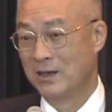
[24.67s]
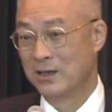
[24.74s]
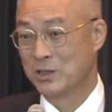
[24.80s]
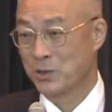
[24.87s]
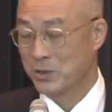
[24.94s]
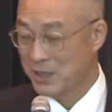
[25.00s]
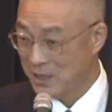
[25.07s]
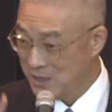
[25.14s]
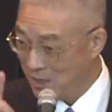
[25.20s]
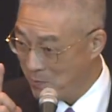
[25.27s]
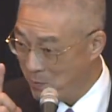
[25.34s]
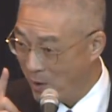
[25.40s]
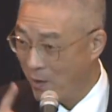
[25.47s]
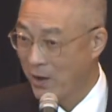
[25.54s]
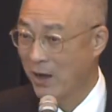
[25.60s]
首先，先
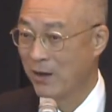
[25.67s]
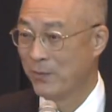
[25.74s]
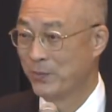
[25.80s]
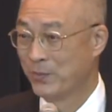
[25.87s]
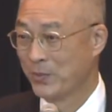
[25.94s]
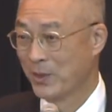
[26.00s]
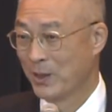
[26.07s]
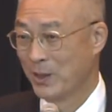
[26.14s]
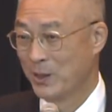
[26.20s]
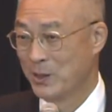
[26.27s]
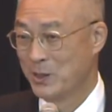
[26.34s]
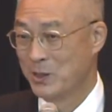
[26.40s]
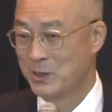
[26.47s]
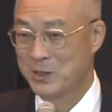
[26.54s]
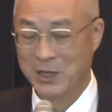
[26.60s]
报告，
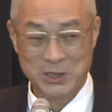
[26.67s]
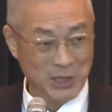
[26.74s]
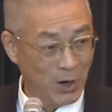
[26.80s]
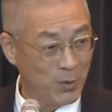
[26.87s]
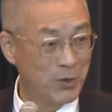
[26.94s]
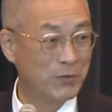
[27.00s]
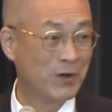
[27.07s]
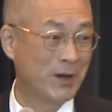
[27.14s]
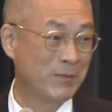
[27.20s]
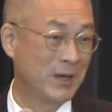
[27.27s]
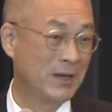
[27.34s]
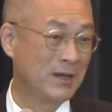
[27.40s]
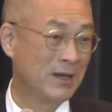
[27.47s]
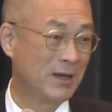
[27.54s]
在教育方面，